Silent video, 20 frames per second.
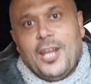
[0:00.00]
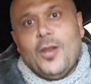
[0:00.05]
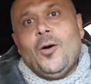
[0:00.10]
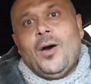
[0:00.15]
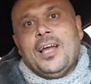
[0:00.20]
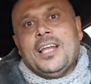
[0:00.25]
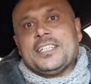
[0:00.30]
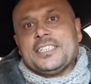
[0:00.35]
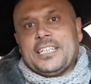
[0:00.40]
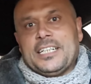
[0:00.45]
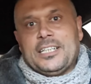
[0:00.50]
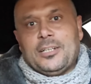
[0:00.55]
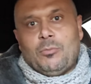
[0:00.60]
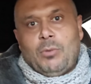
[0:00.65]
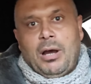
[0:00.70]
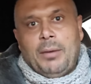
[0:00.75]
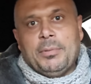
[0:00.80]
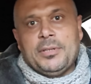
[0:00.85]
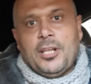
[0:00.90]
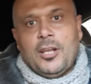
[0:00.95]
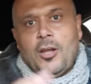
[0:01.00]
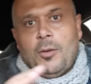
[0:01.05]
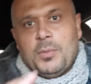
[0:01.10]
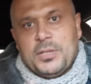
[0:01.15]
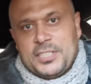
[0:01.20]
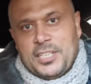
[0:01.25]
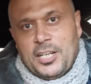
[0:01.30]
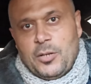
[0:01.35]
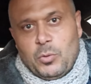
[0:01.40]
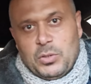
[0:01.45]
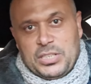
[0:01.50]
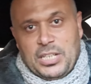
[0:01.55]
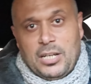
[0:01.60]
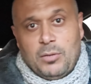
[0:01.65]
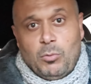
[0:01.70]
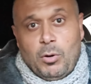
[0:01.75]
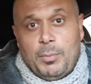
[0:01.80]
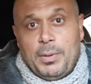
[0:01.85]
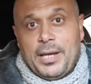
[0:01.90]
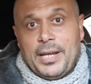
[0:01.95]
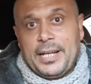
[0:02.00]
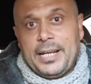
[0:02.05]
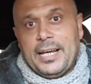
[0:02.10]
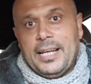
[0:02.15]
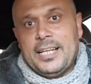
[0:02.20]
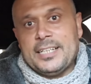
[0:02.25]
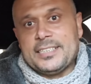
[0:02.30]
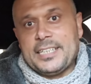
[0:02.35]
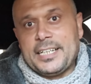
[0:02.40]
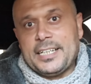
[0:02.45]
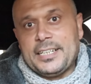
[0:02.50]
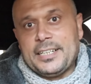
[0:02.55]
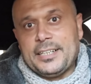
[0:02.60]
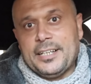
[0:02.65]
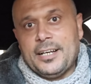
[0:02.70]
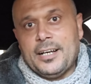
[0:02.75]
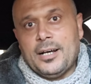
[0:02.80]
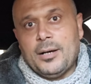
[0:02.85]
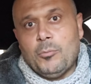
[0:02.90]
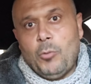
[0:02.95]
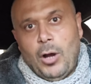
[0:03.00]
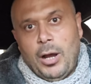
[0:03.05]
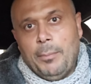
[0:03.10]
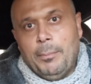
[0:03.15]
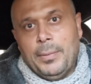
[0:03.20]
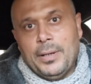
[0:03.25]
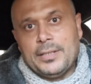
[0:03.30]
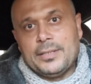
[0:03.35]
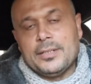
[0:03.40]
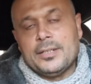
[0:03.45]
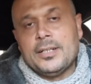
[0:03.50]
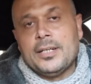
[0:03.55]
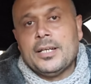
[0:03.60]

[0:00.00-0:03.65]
صلوا على سيدنا محمد، اللهم صل وسلم وبارك على سيدنا محمد.